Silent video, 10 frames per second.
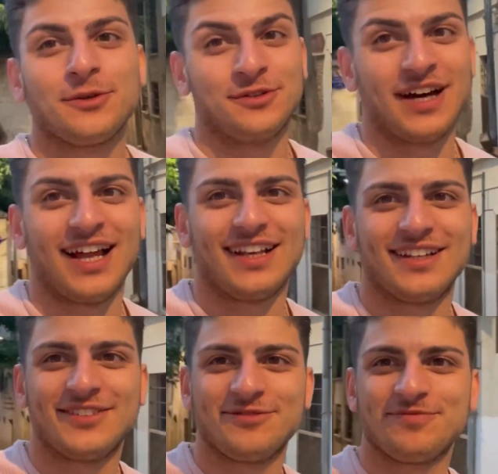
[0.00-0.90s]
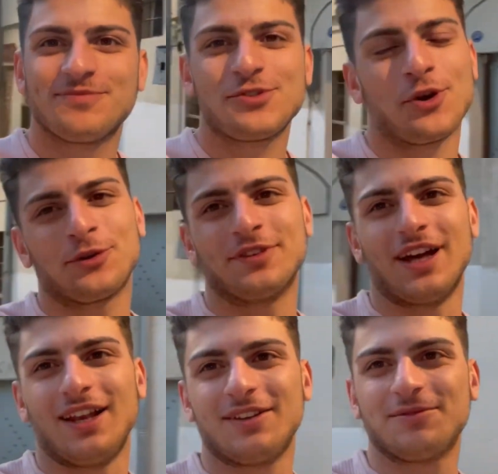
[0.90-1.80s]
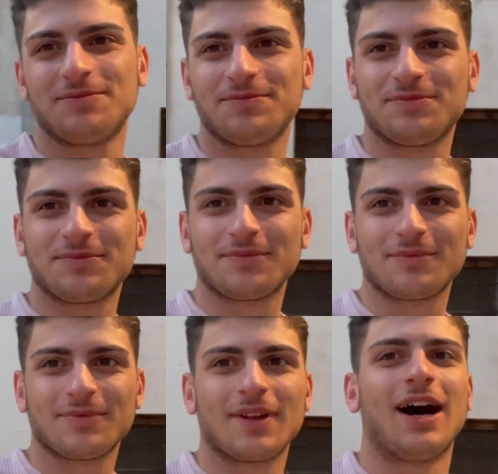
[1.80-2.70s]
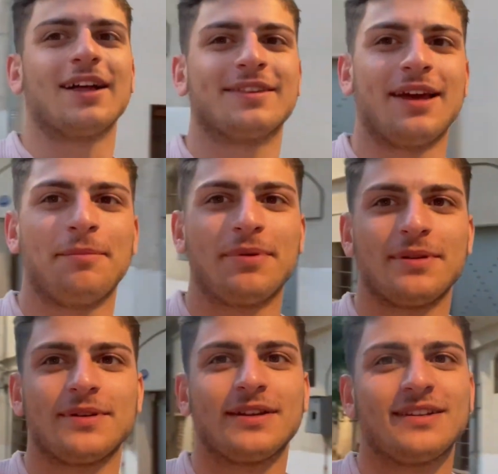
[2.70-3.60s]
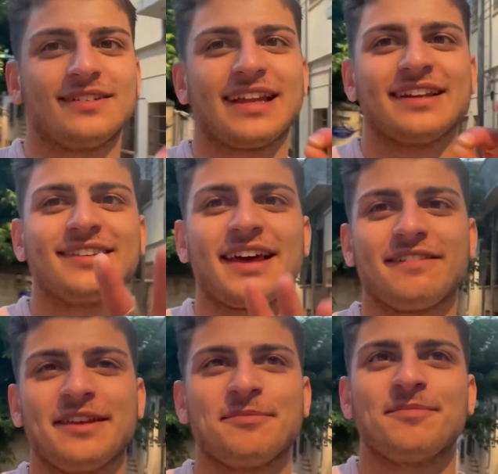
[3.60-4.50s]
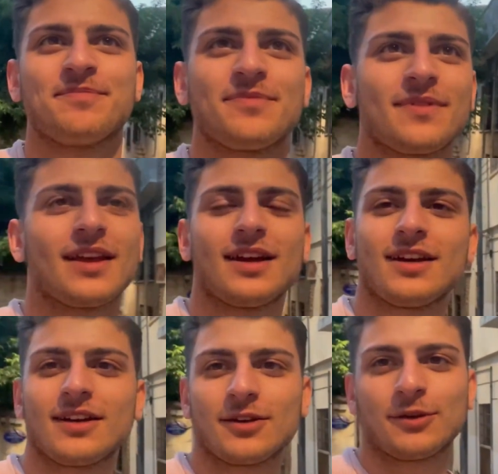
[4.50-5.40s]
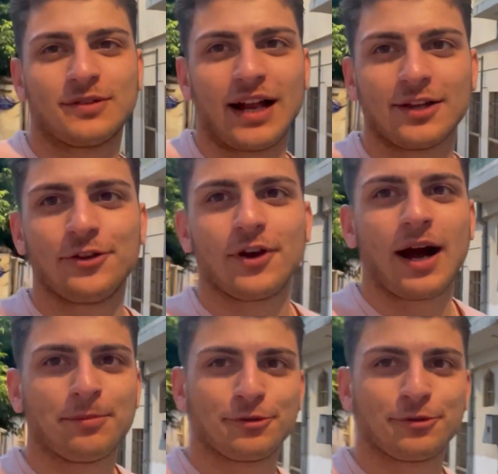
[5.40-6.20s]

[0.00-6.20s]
güzel. Çok güzel. Antep. Seni sevdim. Güzel gidiyor GAP